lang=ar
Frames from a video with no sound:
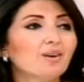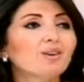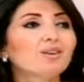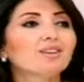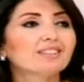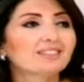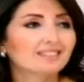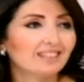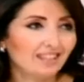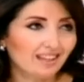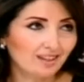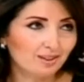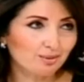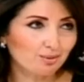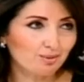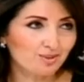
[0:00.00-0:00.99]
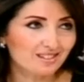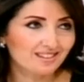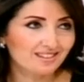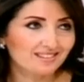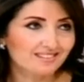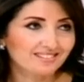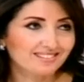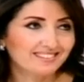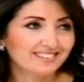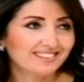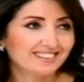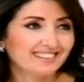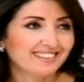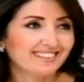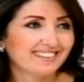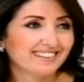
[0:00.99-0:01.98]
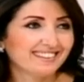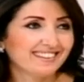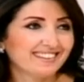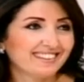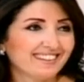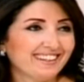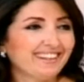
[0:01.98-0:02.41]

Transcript: اخت العروس مدام بس بدك تدفعي